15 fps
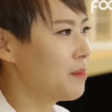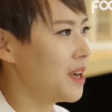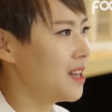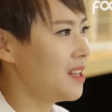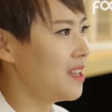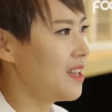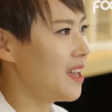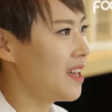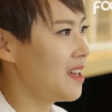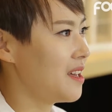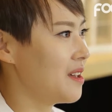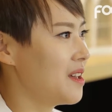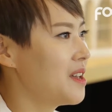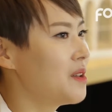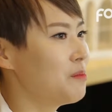
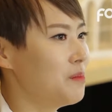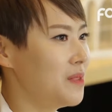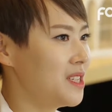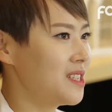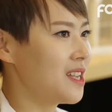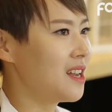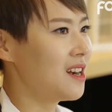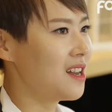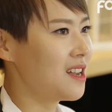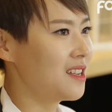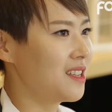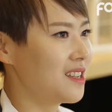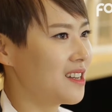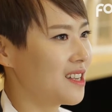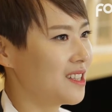파리에
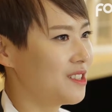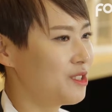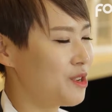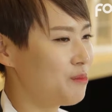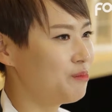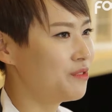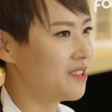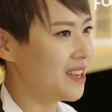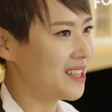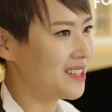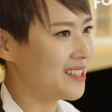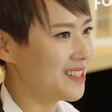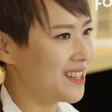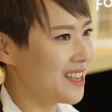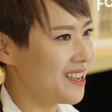미샬락이라는 셰프가
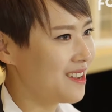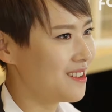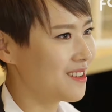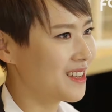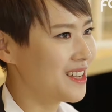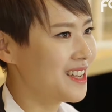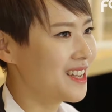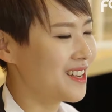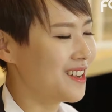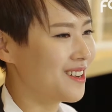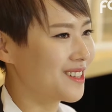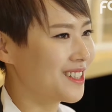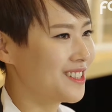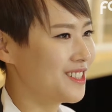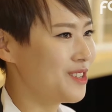있는데요.
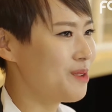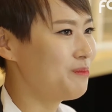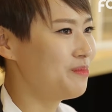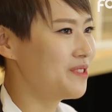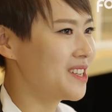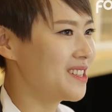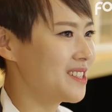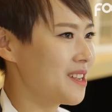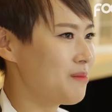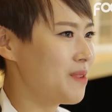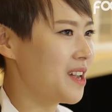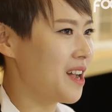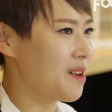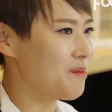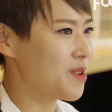그 셰프의
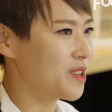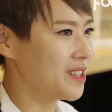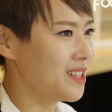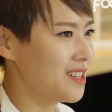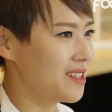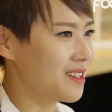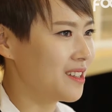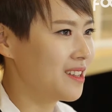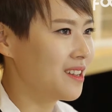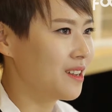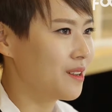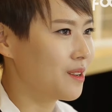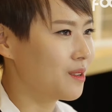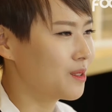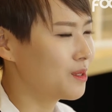샵에 가면은
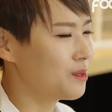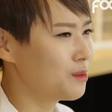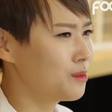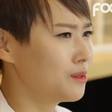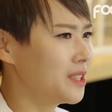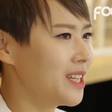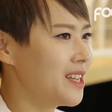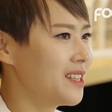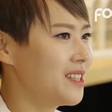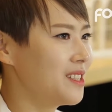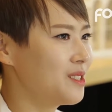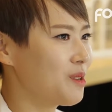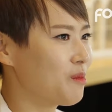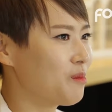요새는